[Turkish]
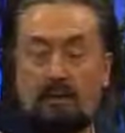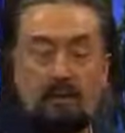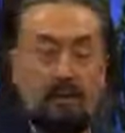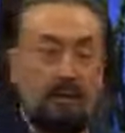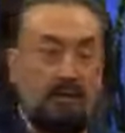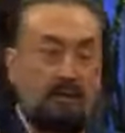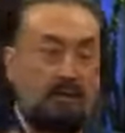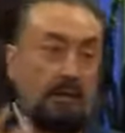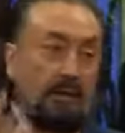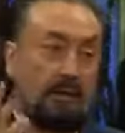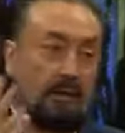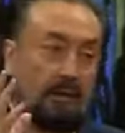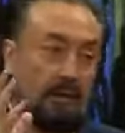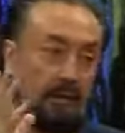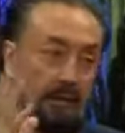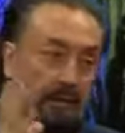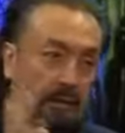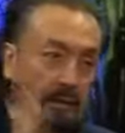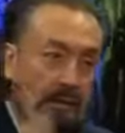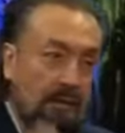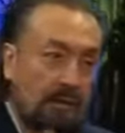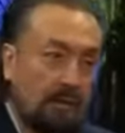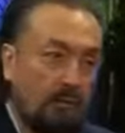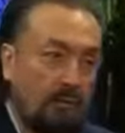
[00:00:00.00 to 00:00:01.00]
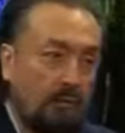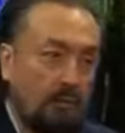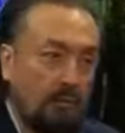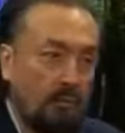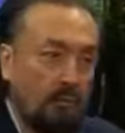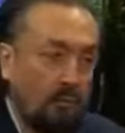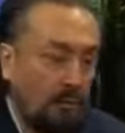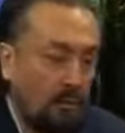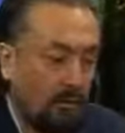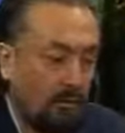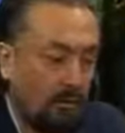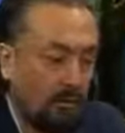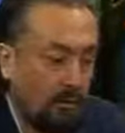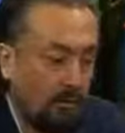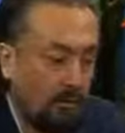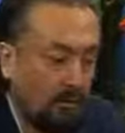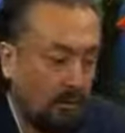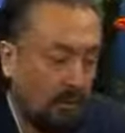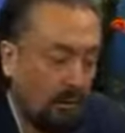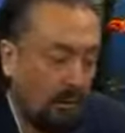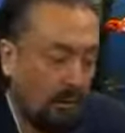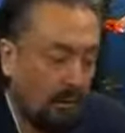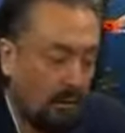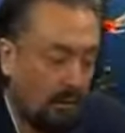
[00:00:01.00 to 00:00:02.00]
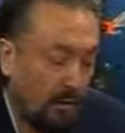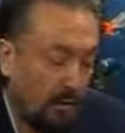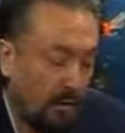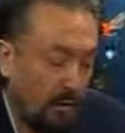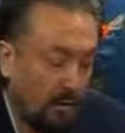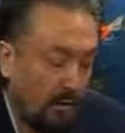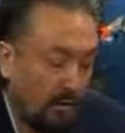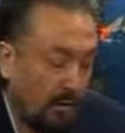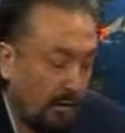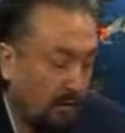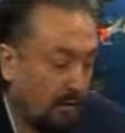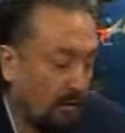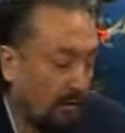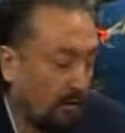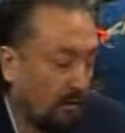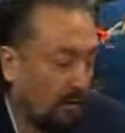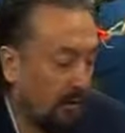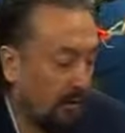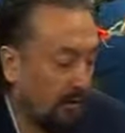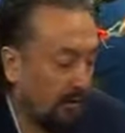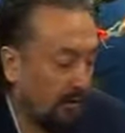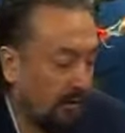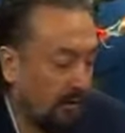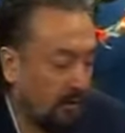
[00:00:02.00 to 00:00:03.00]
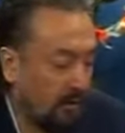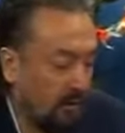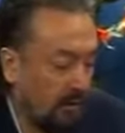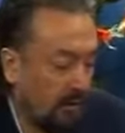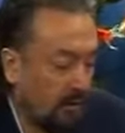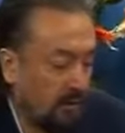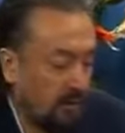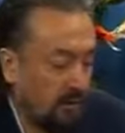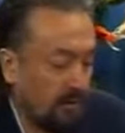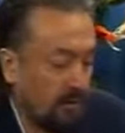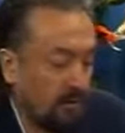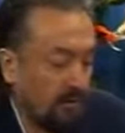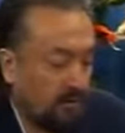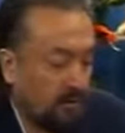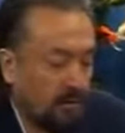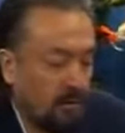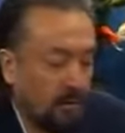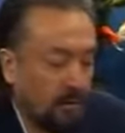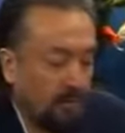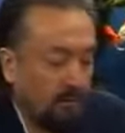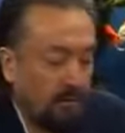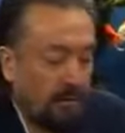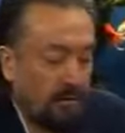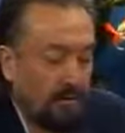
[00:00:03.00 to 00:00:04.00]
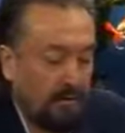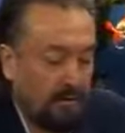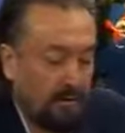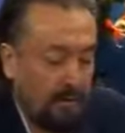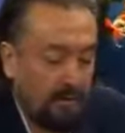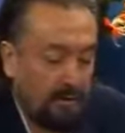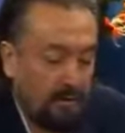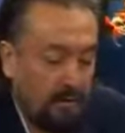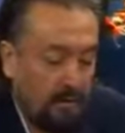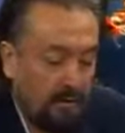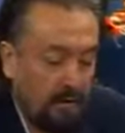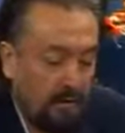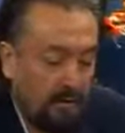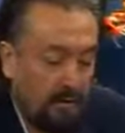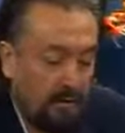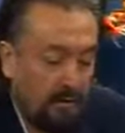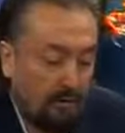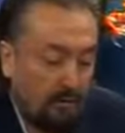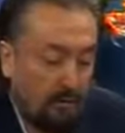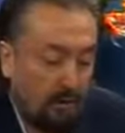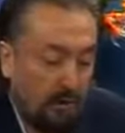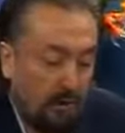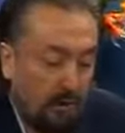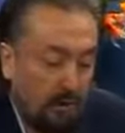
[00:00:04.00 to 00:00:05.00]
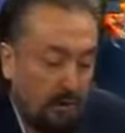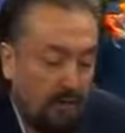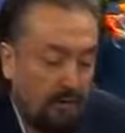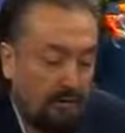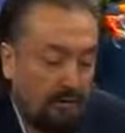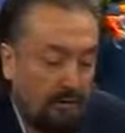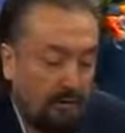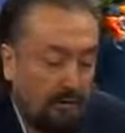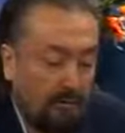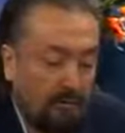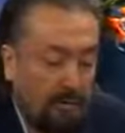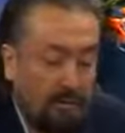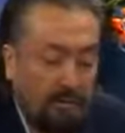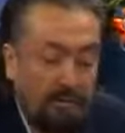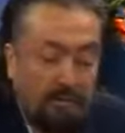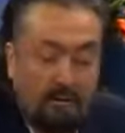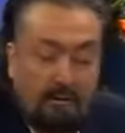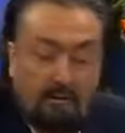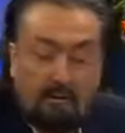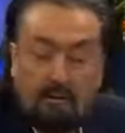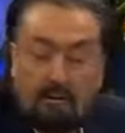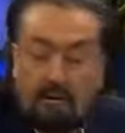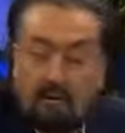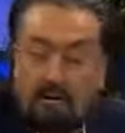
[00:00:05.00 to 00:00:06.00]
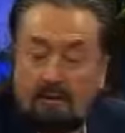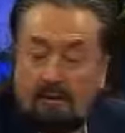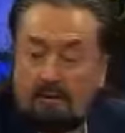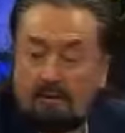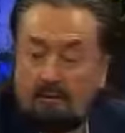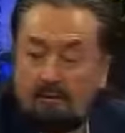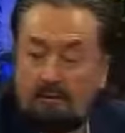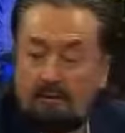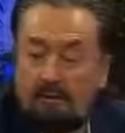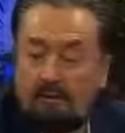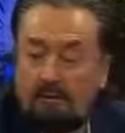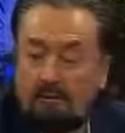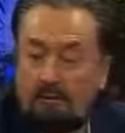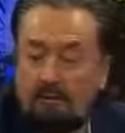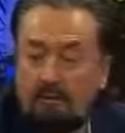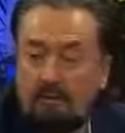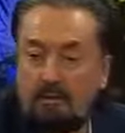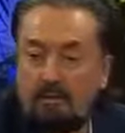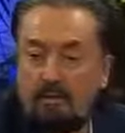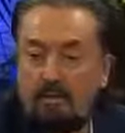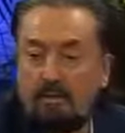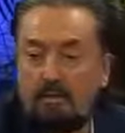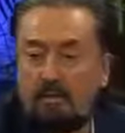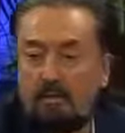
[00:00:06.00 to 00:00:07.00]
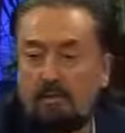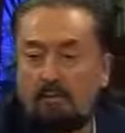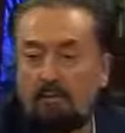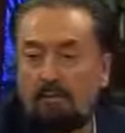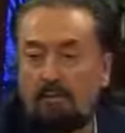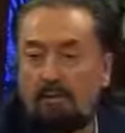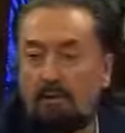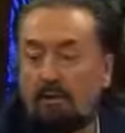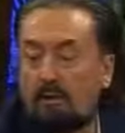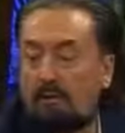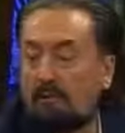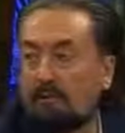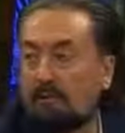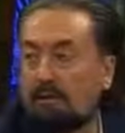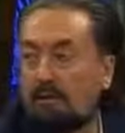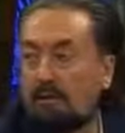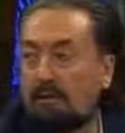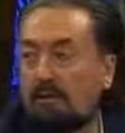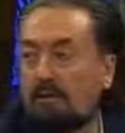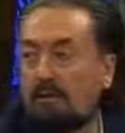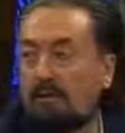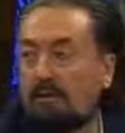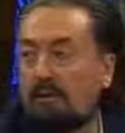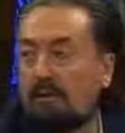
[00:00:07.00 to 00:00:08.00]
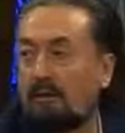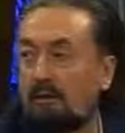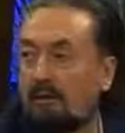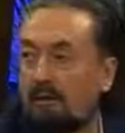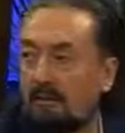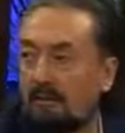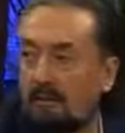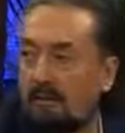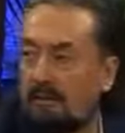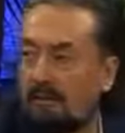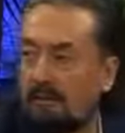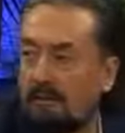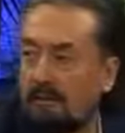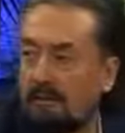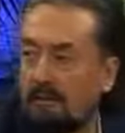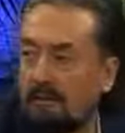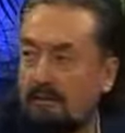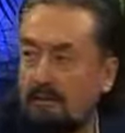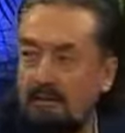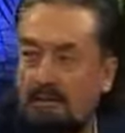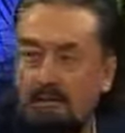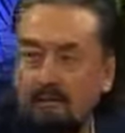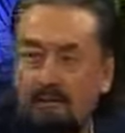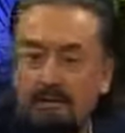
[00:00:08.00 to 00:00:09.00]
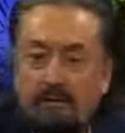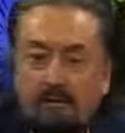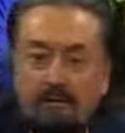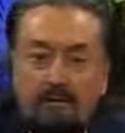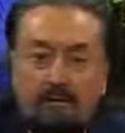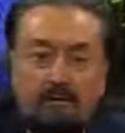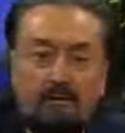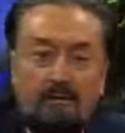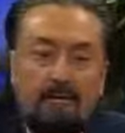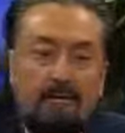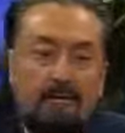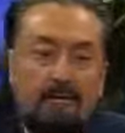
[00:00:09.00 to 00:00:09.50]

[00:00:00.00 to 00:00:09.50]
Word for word: Yani şeytana teslim olmak olur. E, kardeşlerimiz de bunu yapmak istemeyeceklerine göre en azından beni seven kardeşlerimiz böyle bir şeye sakın girmesinler.